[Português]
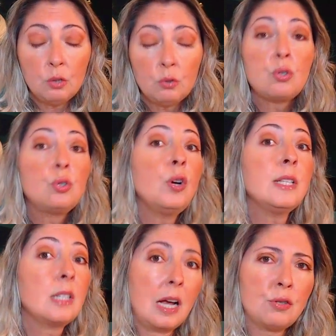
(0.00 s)
Nos
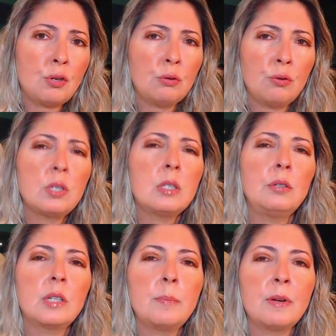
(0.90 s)
dois casos que eu estou
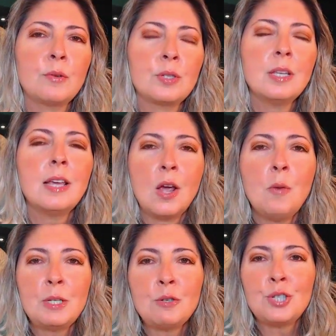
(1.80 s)
citando aqui para você,
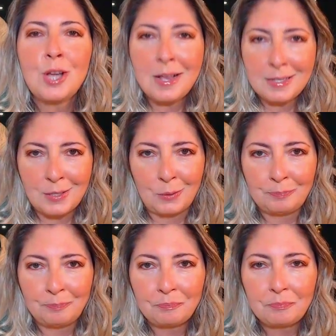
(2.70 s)
realmente eu tinha razão.